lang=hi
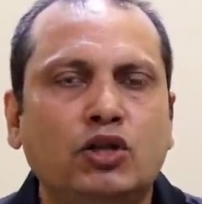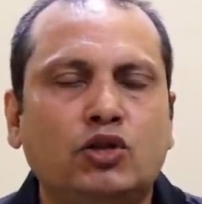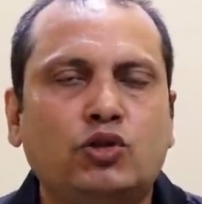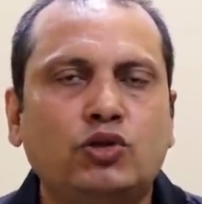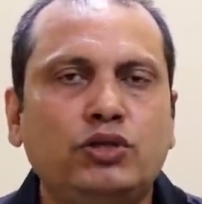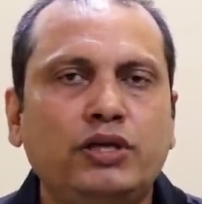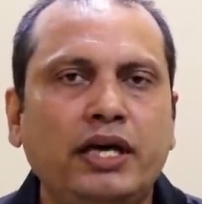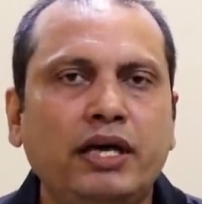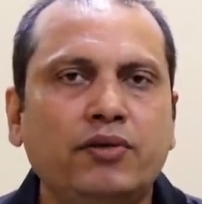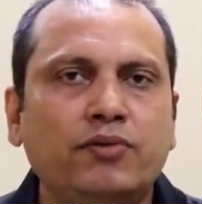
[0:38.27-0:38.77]
तो
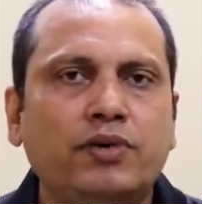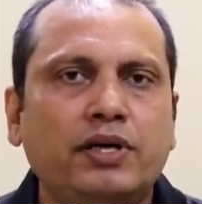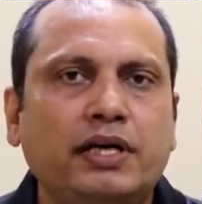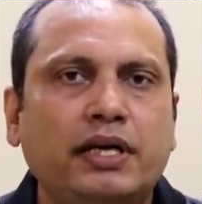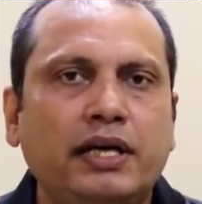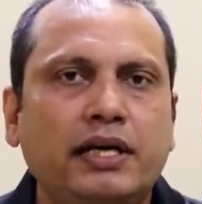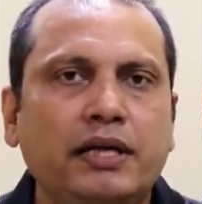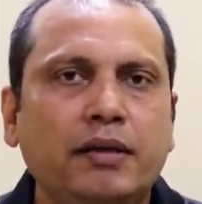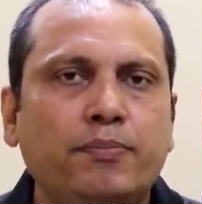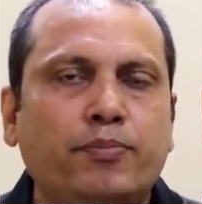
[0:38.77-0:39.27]
ये
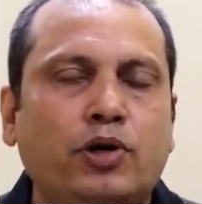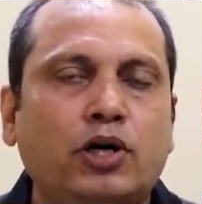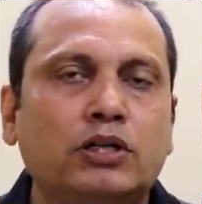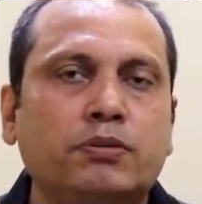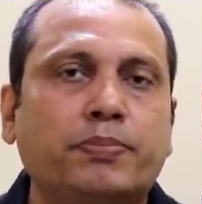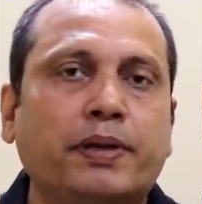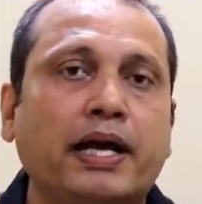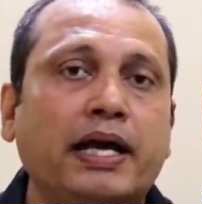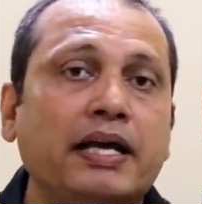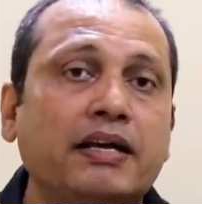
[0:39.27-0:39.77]
उनके लिए
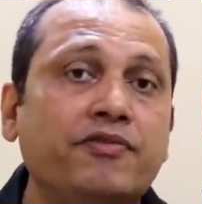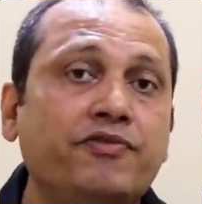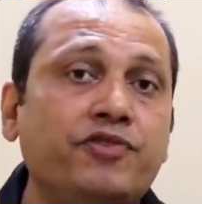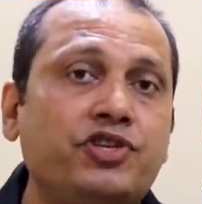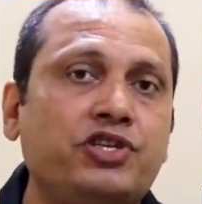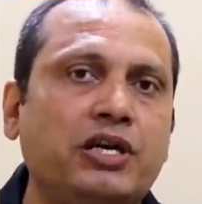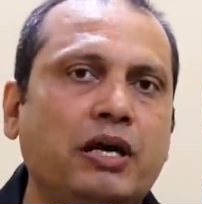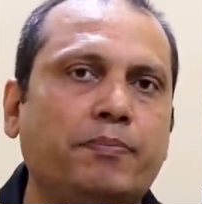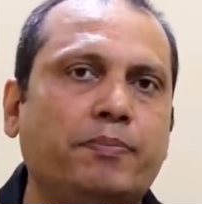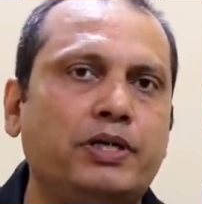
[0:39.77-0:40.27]
बहुत बड़ा एक
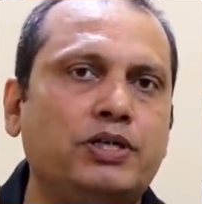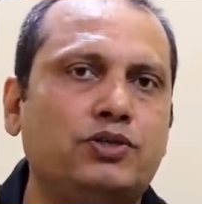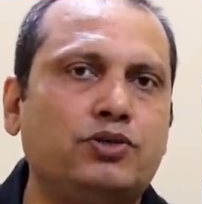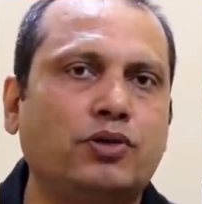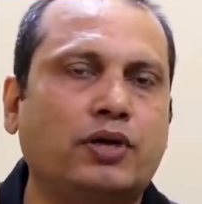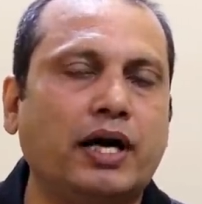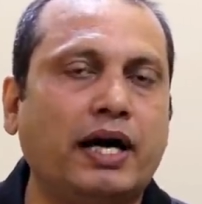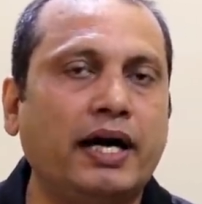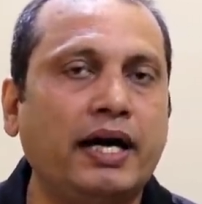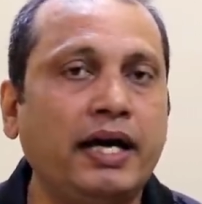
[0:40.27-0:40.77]
विषय बन
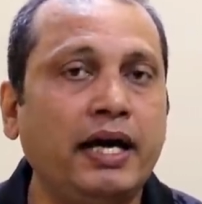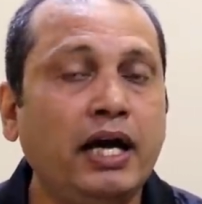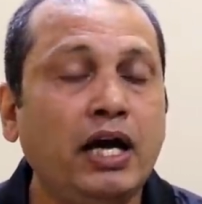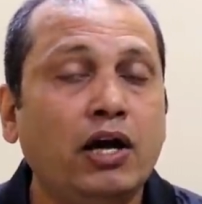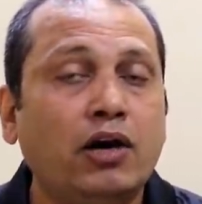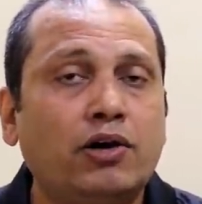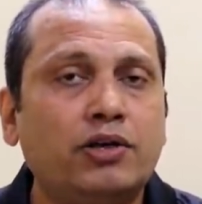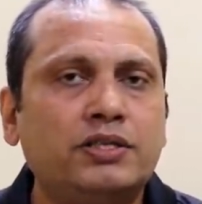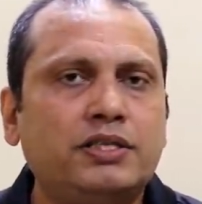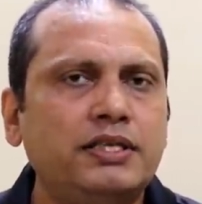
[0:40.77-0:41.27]
चुका है
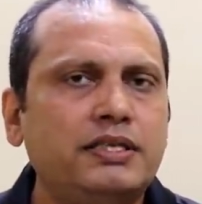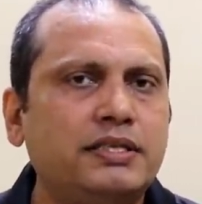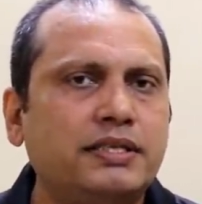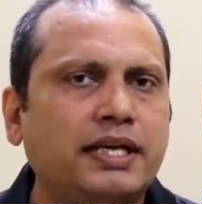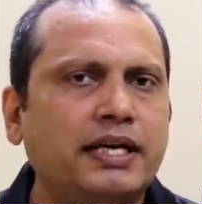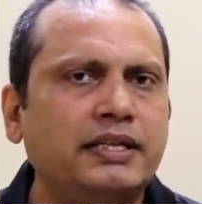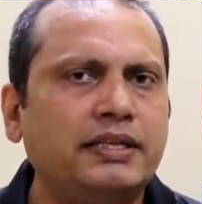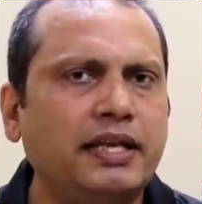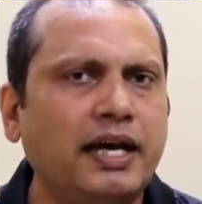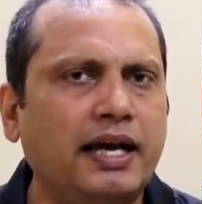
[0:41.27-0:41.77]
और
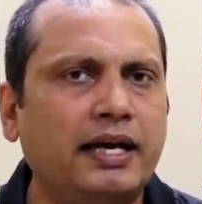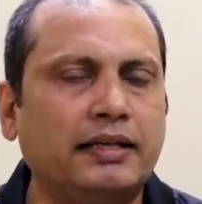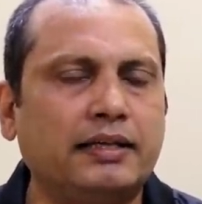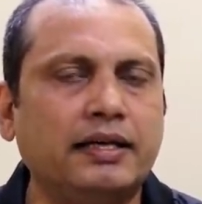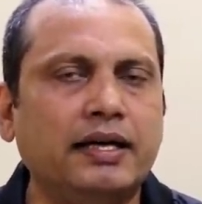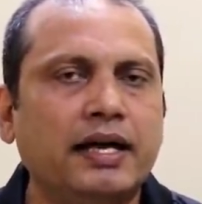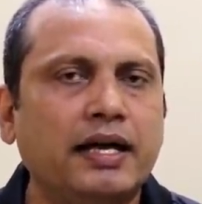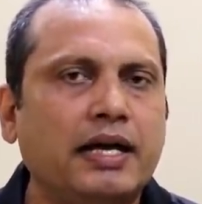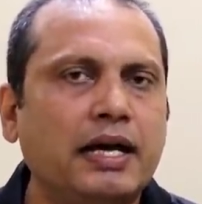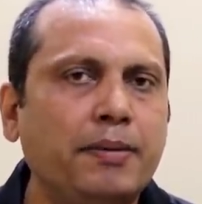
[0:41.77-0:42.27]
जिसके तहत
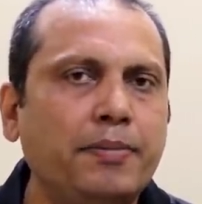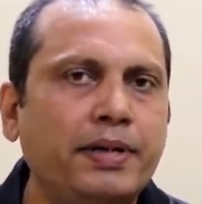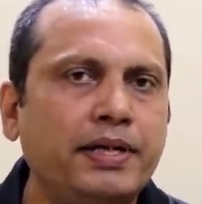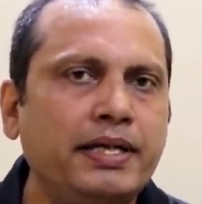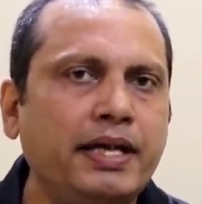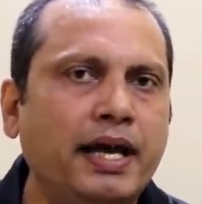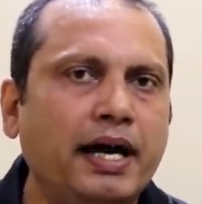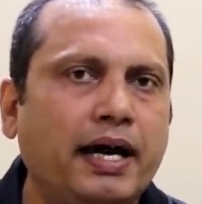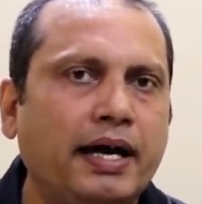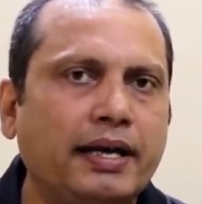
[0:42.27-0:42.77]
खबर
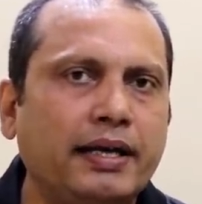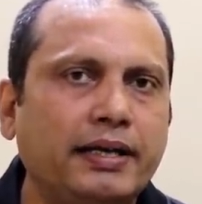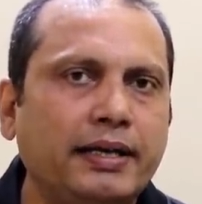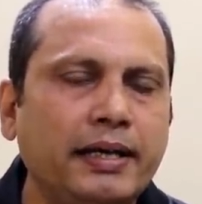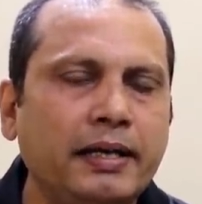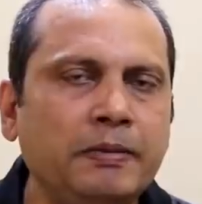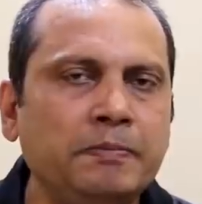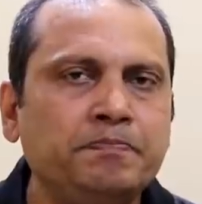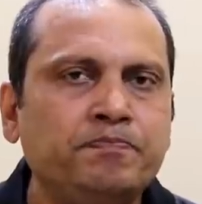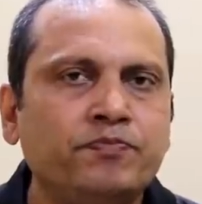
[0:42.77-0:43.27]
ये आ रही
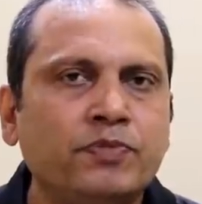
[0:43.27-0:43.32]
है